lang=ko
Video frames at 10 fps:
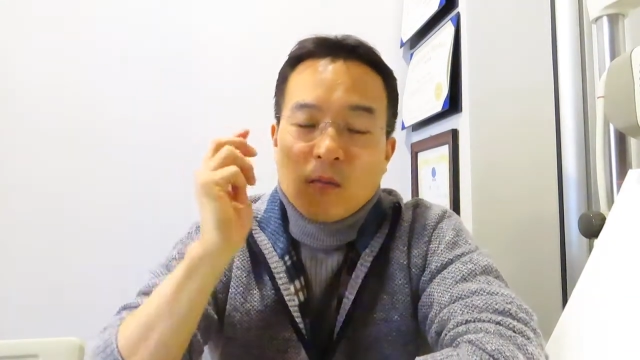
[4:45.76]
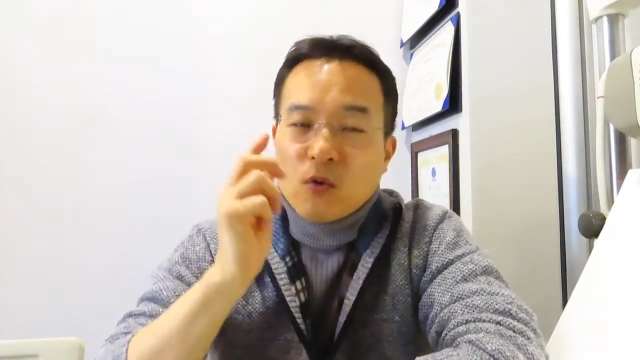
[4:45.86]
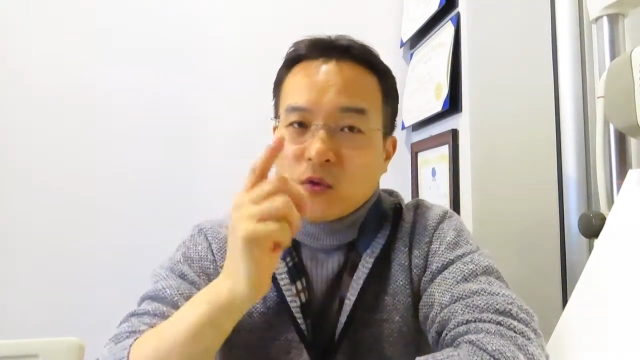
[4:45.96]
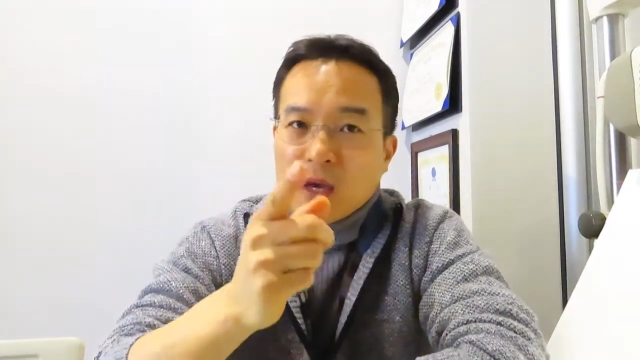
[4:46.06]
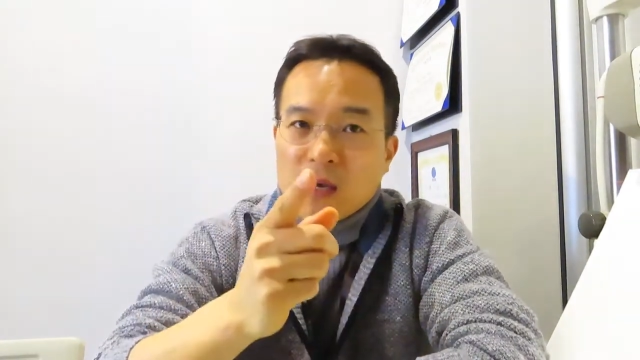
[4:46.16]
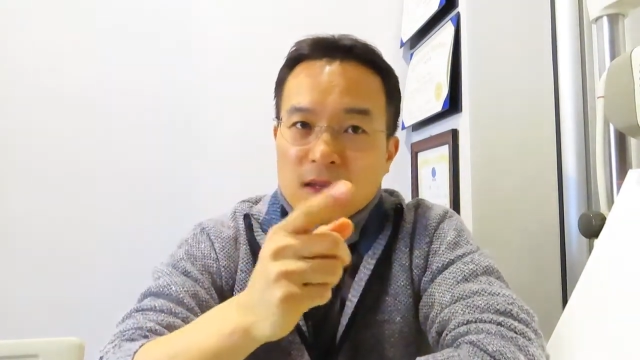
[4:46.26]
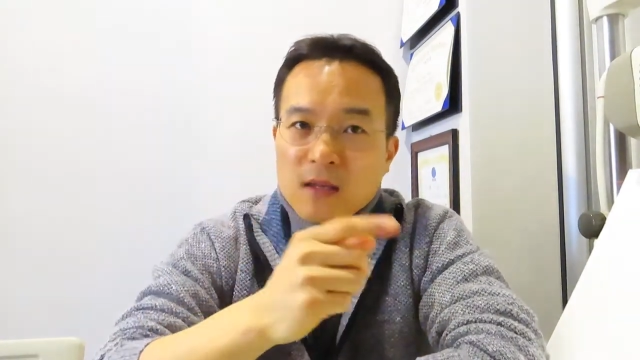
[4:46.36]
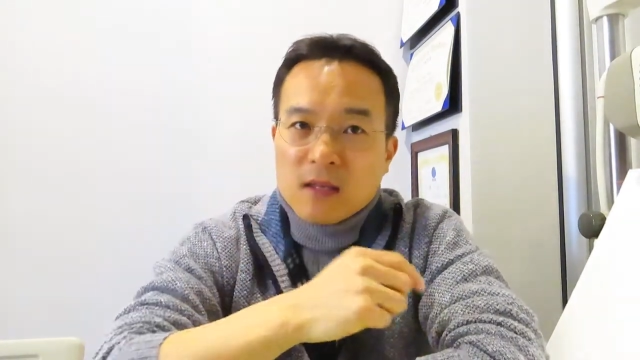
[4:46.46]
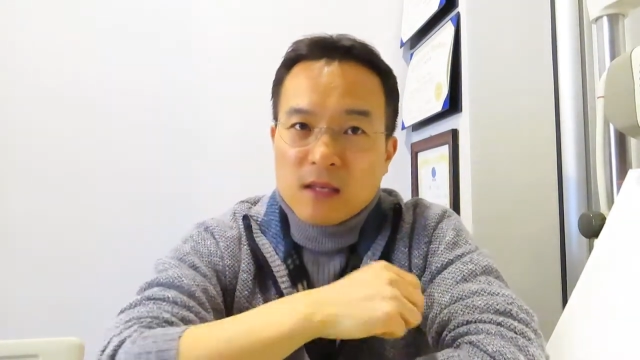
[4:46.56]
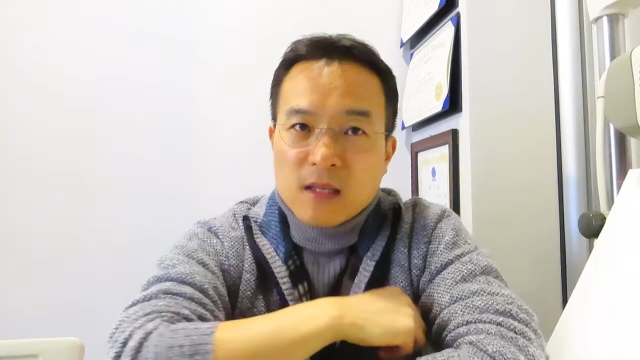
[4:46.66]
보다
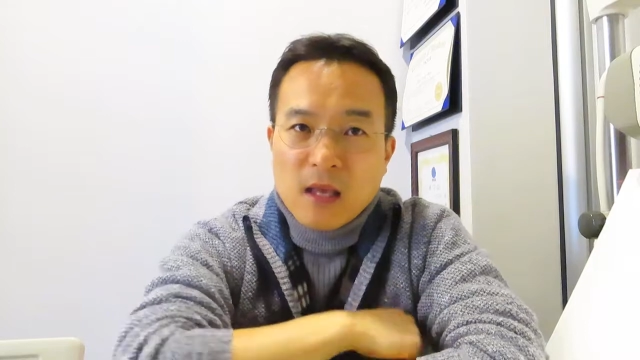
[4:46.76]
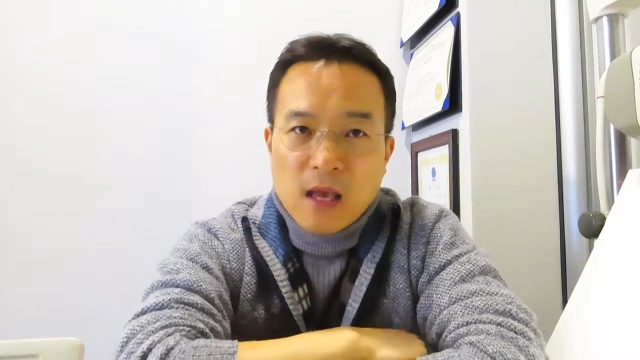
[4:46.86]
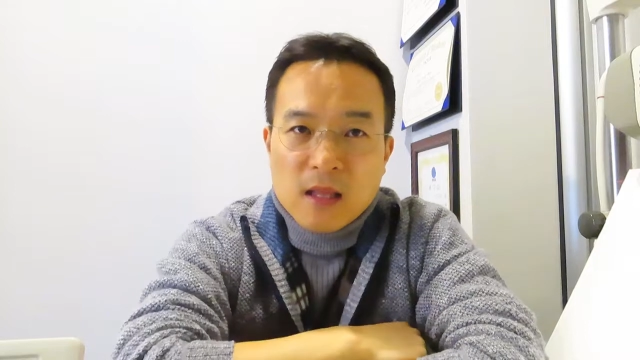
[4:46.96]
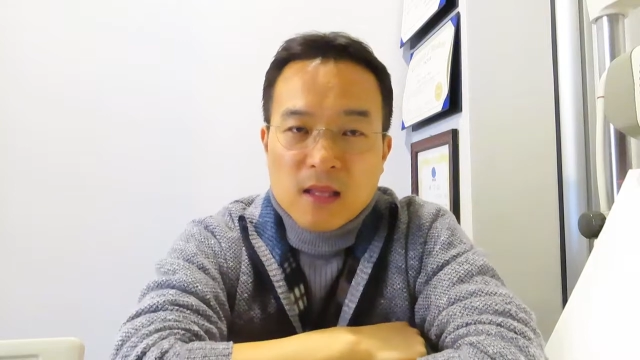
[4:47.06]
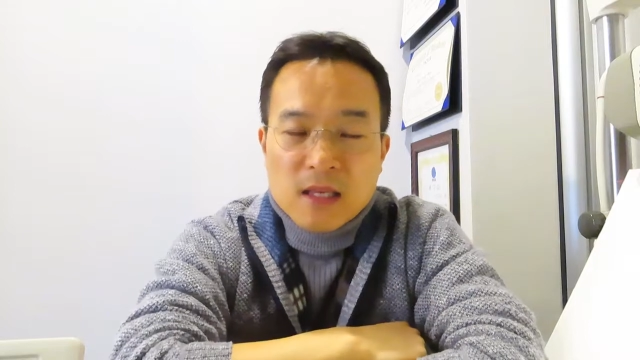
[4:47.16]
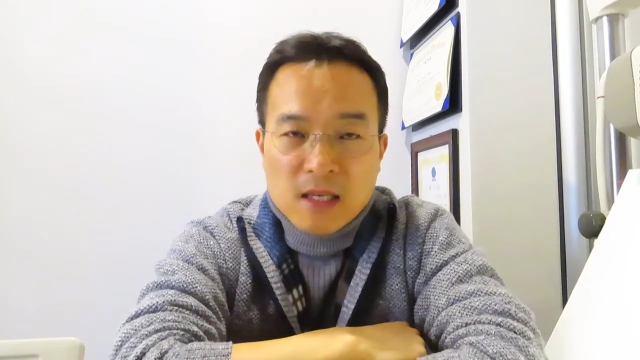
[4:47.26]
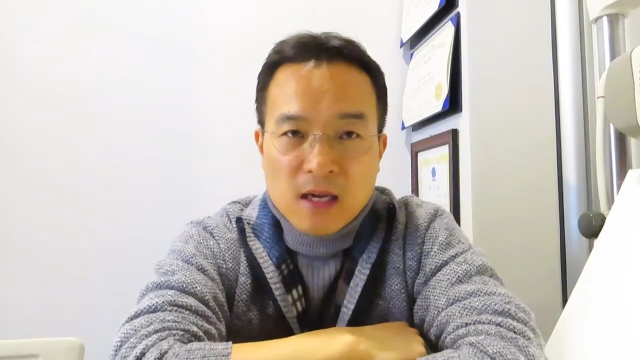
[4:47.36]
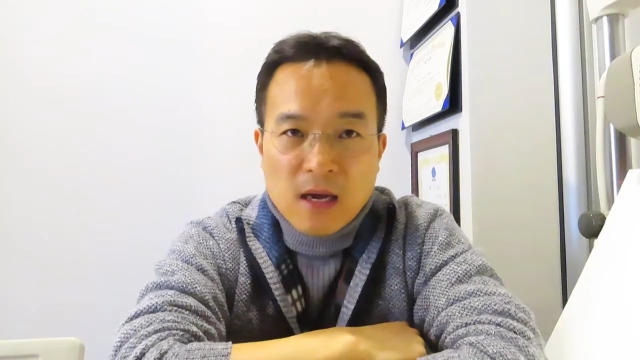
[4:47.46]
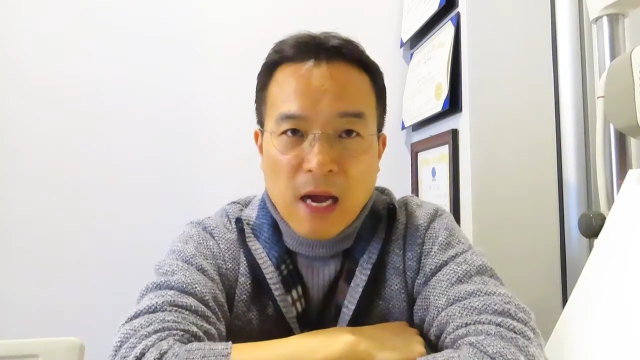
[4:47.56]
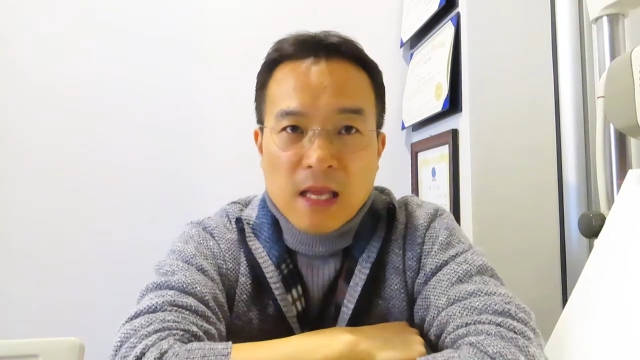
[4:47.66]
일치된
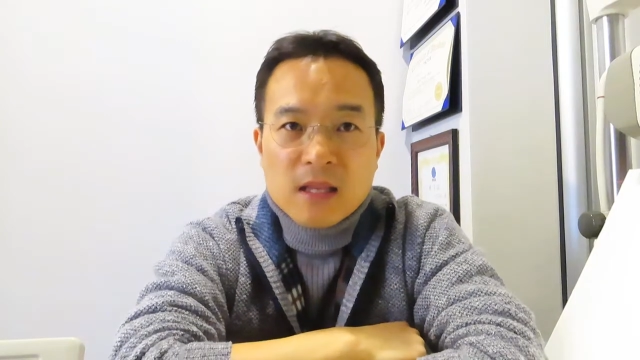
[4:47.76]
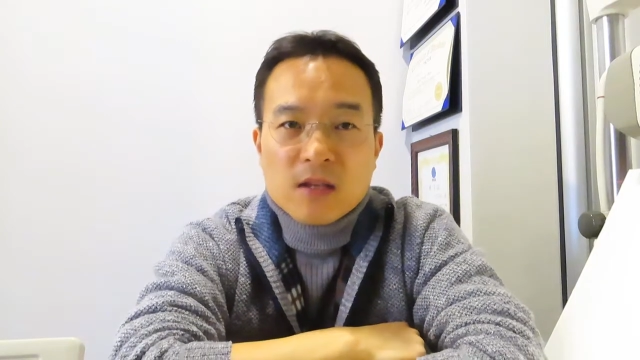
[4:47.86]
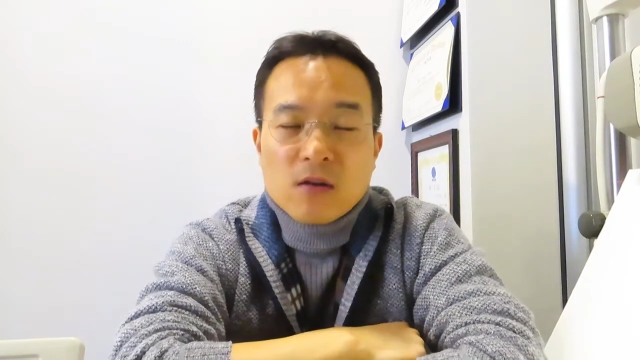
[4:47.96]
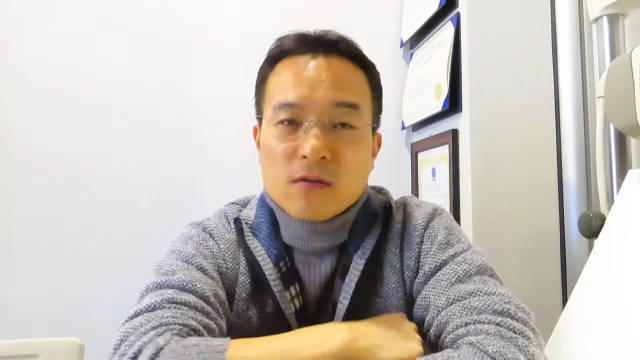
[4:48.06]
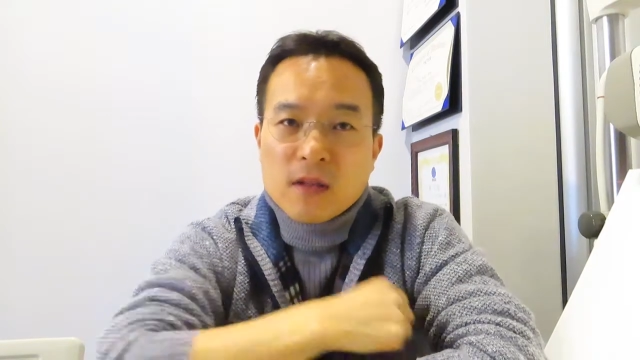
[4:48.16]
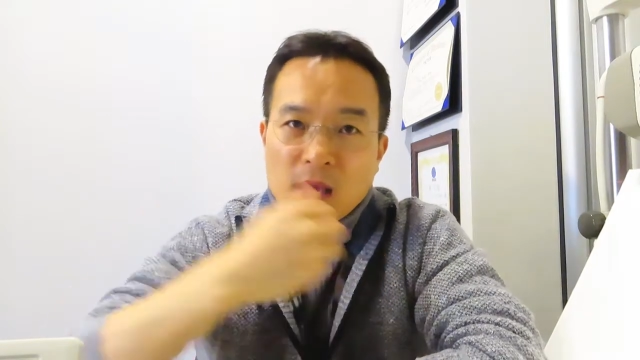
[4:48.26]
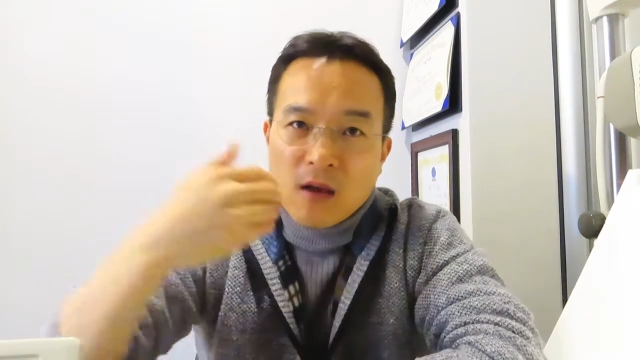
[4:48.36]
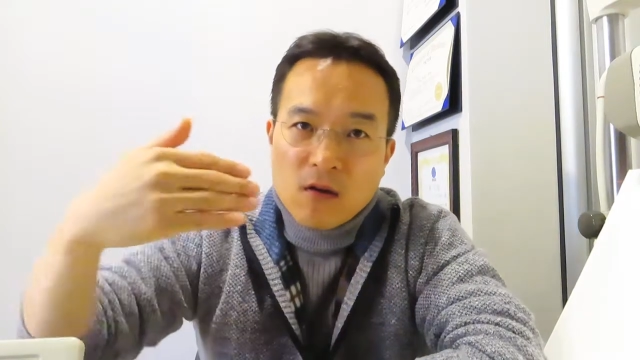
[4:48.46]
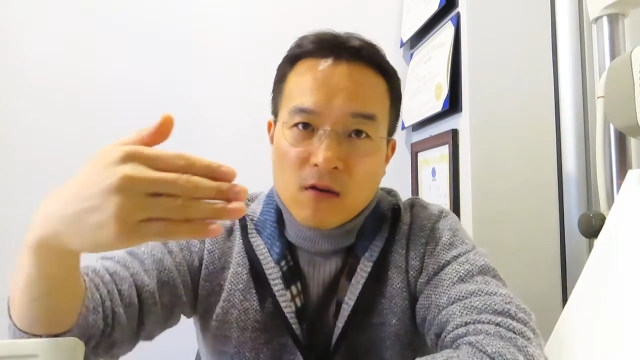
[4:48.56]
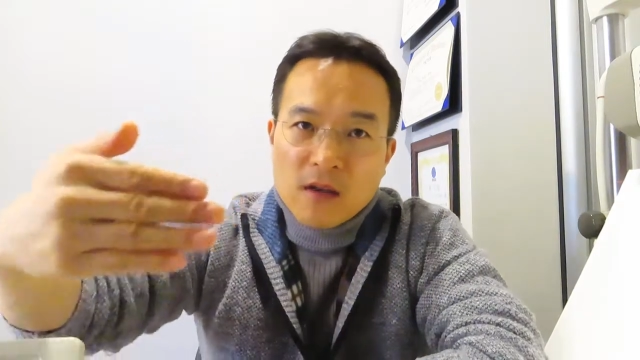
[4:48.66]
시야,
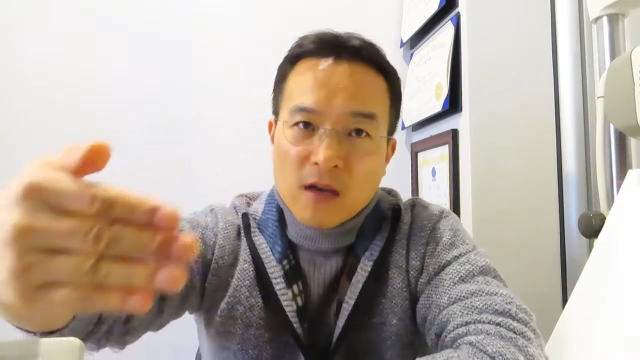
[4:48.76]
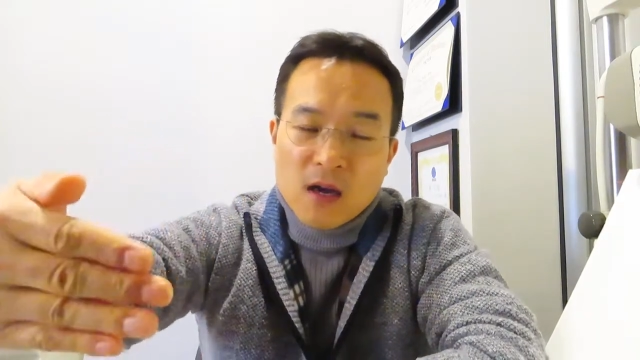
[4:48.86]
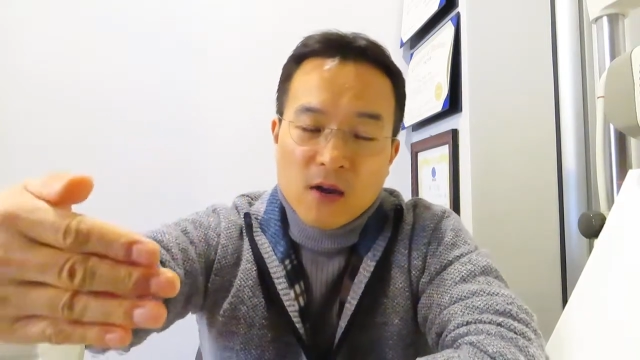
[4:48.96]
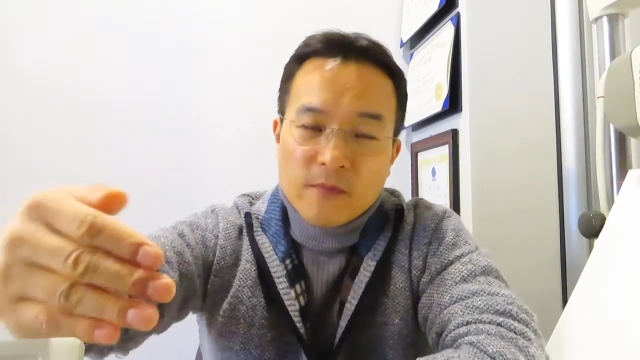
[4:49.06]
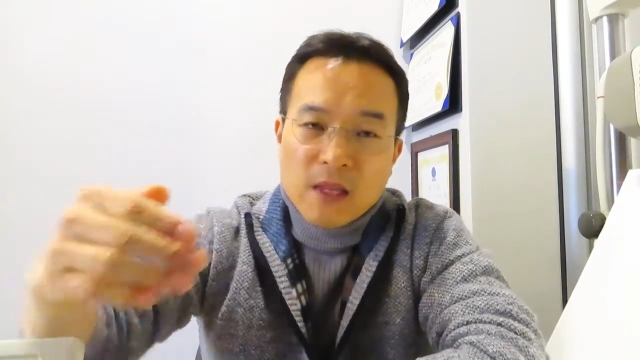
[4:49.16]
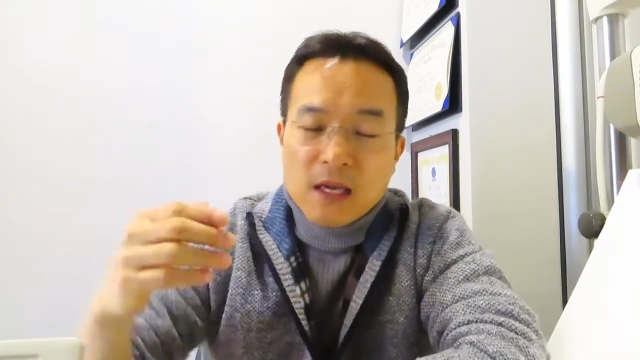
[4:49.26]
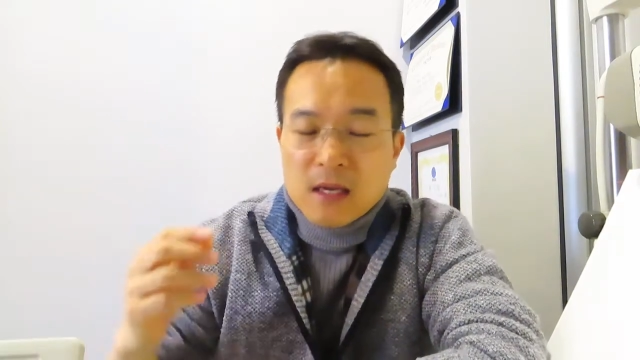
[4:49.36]
안정된 거리감,